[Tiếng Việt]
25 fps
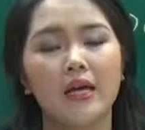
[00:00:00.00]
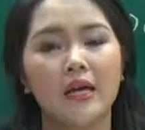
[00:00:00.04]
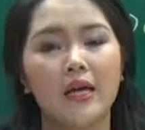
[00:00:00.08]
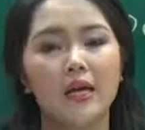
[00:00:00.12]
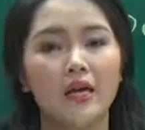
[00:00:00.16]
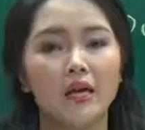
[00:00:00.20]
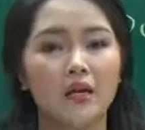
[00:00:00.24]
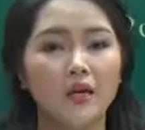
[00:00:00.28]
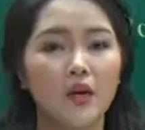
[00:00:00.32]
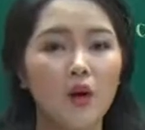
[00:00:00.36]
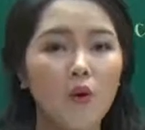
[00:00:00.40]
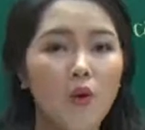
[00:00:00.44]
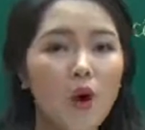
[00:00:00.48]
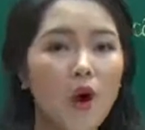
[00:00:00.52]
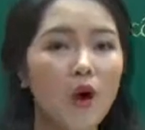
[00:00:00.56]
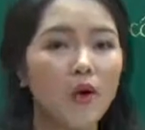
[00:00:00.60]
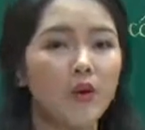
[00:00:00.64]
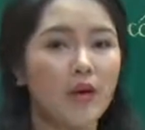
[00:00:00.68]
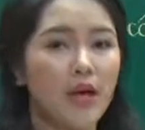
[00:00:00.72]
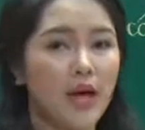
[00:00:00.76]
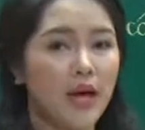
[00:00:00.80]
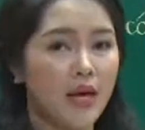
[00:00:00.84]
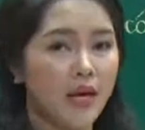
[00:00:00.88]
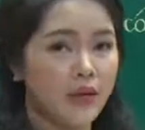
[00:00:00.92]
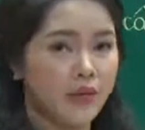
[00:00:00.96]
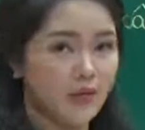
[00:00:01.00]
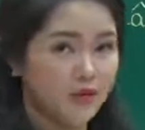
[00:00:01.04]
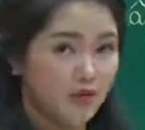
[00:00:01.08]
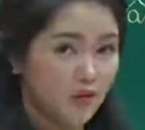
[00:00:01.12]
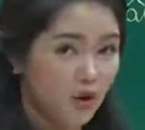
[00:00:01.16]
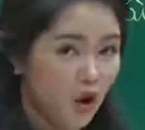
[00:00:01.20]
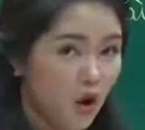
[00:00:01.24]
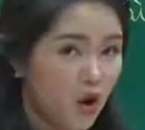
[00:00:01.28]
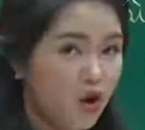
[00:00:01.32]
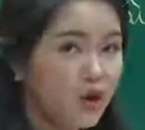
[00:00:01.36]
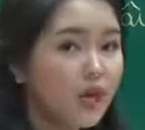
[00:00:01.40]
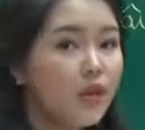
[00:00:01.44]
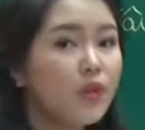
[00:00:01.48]
Đấy, câu hỏi này
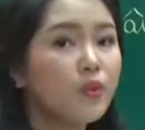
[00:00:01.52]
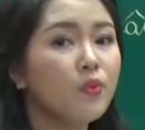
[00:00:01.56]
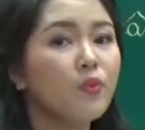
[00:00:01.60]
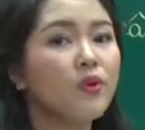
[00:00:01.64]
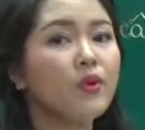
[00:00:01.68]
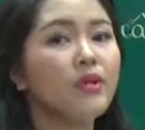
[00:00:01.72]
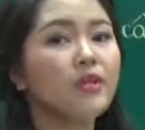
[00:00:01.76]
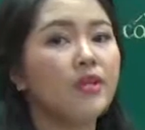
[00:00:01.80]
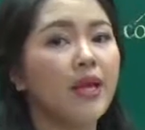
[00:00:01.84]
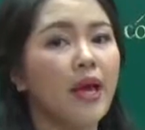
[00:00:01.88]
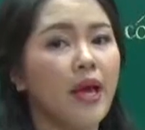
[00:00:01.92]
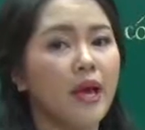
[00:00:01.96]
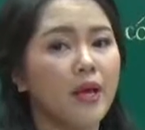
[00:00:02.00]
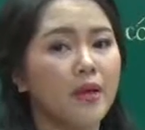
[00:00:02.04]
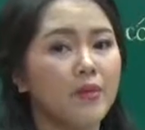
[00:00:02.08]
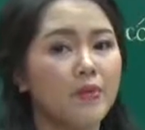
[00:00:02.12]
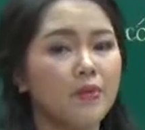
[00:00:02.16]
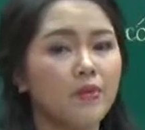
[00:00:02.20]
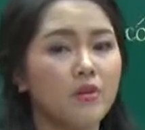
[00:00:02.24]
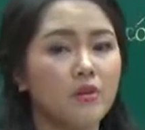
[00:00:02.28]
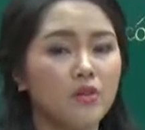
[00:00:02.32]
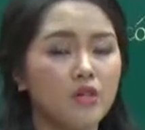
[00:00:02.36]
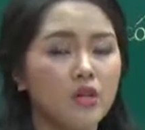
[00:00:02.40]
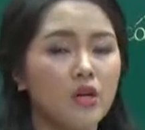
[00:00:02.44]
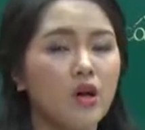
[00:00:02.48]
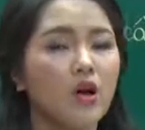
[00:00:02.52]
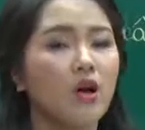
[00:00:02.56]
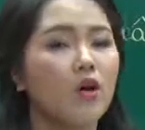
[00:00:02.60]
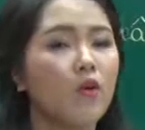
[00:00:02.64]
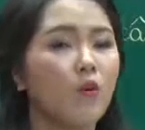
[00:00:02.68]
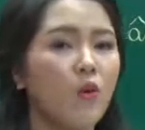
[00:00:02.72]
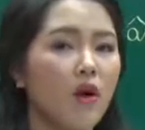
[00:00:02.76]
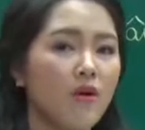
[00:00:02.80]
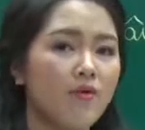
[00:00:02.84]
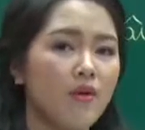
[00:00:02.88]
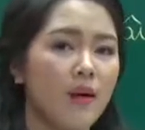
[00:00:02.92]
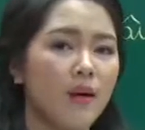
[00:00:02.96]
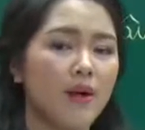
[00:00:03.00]
có keyword này được chưa
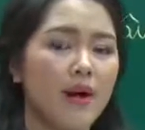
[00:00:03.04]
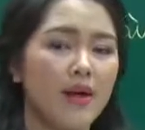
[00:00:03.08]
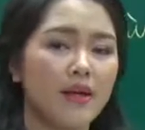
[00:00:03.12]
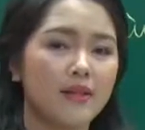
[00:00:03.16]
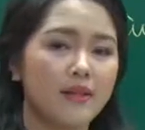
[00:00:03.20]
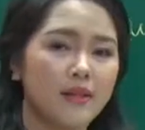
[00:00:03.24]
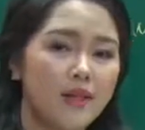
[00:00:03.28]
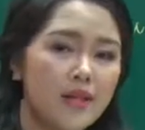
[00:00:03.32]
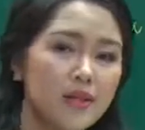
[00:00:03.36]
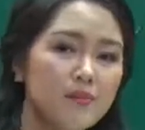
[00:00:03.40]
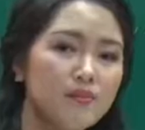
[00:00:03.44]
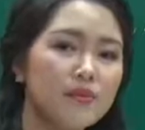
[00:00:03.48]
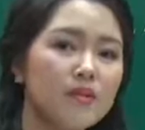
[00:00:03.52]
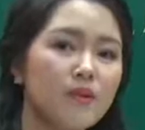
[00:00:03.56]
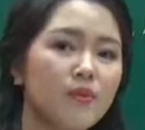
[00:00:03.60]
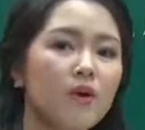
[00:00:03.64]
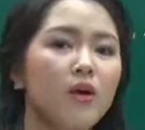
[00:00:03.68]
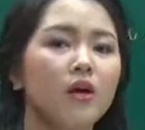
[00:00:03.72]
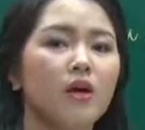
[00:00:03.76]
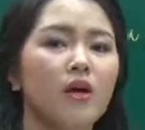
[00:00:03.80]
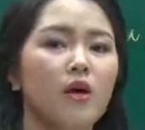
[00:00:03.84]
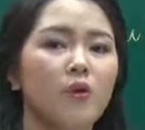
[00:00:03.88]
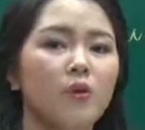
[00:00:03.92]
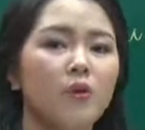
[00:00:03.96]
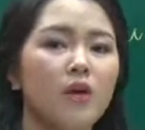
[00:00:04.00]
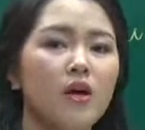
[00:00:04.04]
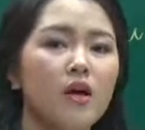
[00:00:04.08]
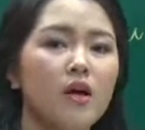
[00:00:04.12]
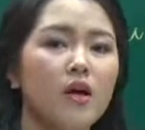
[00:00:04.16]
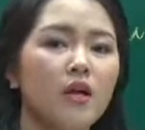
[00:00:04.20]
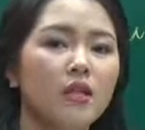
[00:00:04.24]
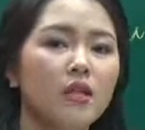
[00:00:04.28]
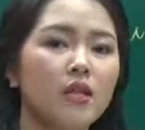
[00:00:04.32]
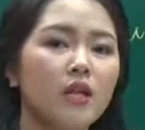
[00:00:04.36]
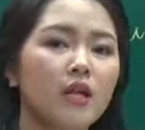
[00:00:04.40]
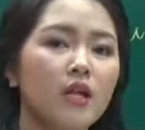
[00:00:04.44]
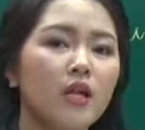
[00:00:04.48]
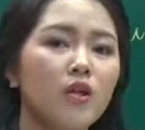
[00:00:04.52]
quay vào bài, tìm xem nó ở đâu
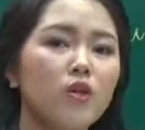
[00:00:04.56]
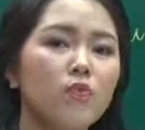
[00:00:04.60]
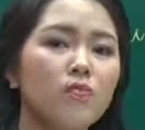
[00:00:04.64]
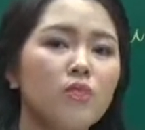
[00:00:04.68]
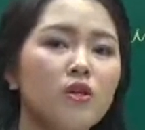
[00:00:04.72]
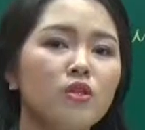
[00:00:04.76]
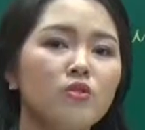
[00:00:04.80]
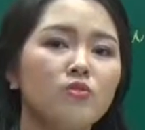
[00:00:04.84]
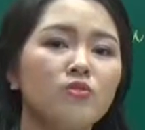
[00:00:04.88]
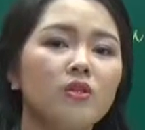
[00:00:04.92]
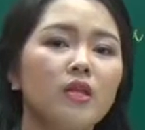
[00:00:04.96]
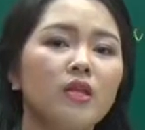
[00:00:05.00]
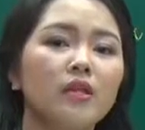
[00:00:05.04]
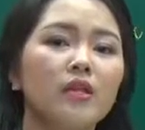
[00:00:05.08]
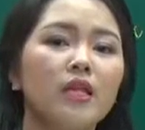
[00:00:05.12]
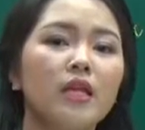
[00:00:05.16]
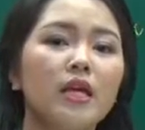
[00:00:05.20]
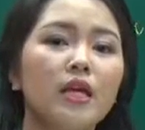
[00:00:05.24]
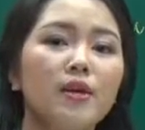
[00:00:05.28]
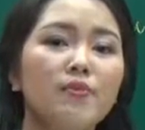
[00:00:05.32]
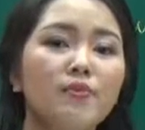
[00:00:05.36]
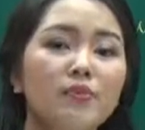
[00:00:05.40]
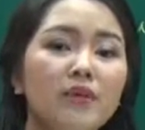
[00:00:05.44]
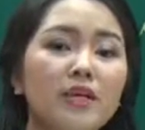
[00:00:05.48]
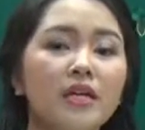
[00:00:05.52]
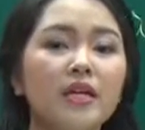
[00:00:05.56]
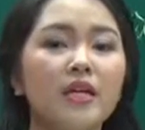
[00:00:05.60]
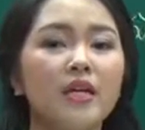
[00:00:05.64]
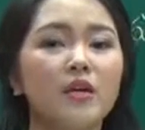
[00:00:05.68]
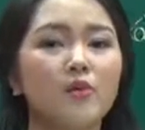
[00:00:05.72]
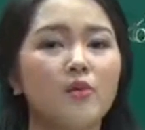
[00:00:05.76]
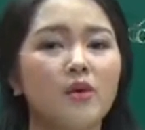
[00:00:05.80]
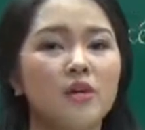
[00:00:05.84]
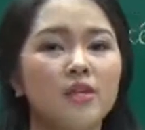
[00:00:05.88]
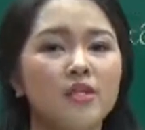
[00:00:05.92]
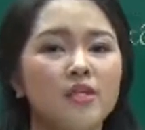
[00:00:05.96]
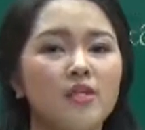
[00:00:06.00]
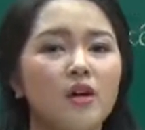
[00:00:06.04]
thì cái lúc mà chúng ta tìm cái
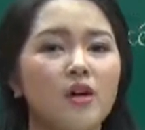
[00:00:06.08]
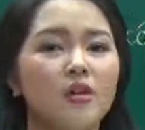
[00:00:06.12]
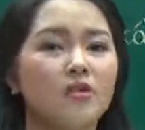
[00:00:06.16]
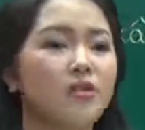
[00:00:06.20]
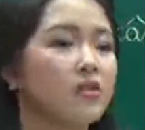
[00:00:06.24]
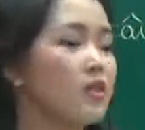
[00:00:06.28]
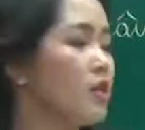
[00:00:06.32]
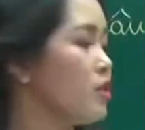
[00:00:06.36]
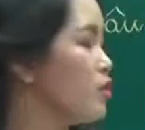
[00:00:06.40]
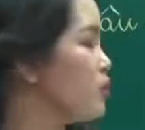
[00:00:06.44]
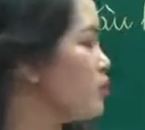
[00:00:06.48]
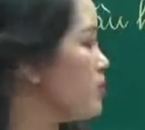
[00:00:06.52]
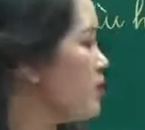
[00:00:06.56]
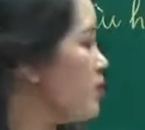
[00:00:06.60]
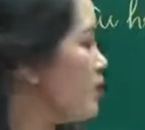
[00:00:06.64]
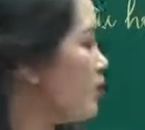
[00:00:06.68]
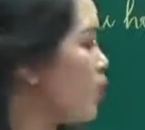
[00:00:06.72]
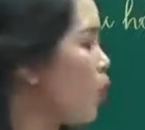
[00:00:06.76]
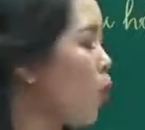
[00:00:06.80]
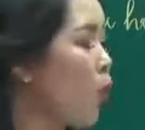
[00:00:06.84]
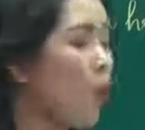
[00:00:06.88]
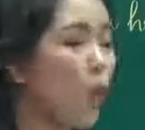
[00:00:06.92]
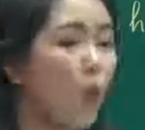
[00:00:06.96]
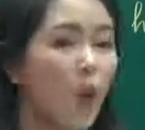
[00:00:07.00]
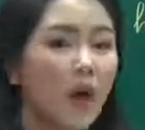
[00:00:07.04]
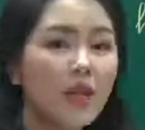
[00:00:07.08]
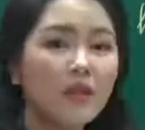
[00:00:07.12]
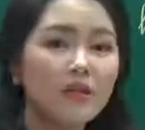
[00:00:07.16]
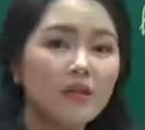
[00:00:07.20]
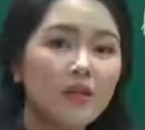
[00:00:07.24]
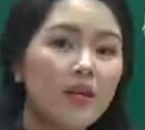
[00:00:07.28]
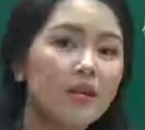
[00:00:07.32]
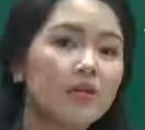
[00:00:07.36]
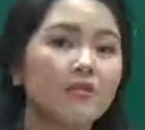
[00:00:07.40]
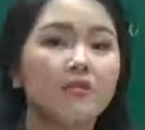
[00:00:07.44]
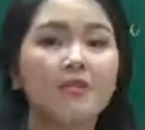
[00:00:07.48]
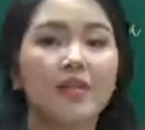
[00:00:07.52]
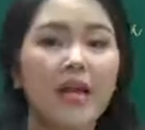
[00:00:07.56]
keyword đó chính là chúng ta quét
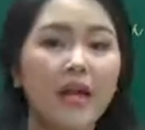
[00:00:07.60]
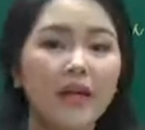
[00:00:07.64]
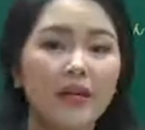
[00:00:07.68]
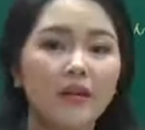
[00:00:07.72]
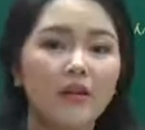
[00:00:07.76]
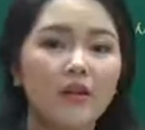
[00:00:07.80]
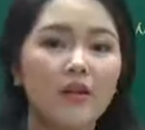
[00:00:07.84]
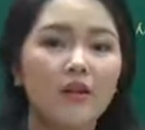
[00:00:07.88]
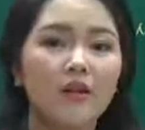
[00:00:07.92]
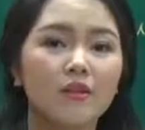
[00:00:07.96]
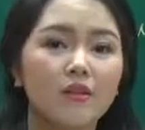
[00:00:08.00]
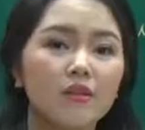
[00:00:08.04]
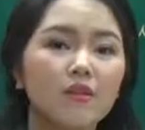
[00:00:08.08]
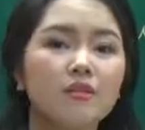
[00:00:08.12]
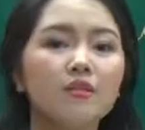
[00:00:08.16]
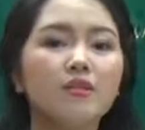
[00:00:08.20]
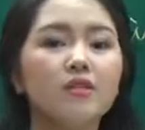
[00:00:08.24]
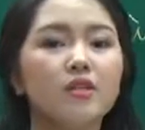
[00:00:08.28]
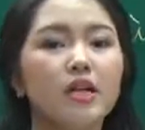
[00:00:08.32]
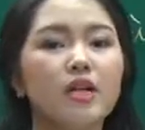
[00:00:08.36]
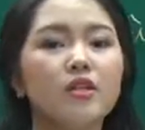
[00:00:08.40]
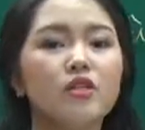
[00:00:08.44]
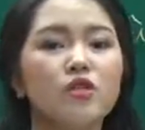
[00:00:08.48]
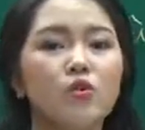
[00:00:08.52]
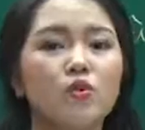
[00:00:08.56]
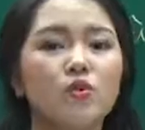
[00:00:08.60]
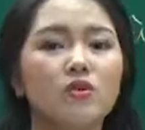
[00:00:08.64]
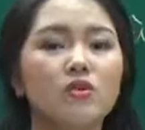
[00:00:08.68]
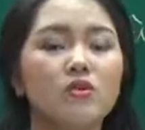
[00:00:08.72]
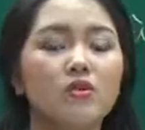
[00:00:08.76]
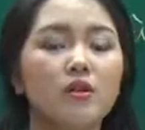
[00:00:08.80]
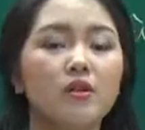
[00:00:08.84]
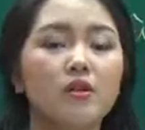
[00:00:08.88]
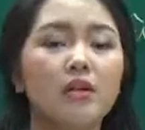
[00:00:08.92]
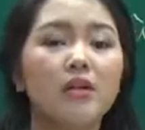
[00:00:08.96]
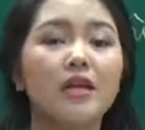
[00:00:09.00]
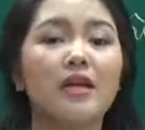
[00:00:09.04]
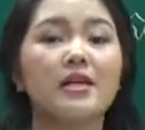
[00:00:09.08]
thật nhanh từ trên xuống
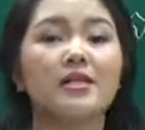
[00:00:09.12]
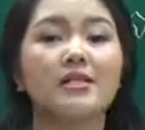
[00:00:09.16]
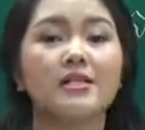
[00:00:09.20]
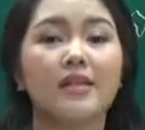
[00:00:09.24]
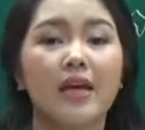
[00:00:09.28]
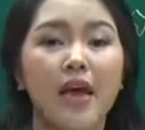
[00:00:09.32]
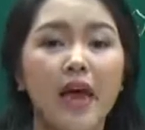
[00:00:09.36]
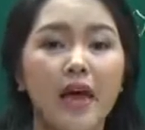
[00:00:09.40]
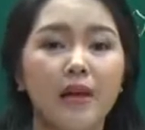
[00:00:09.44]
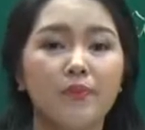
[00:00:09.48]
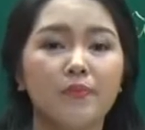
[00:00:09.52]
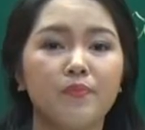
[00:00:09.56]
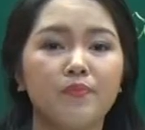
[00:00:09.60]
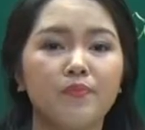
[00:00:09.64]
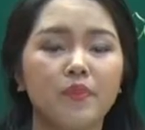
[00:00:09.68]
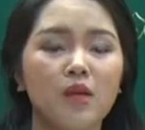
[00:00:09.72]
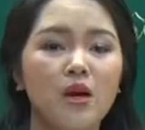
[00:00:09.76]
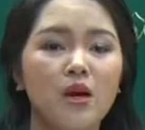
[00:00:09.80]
dưới tức là scan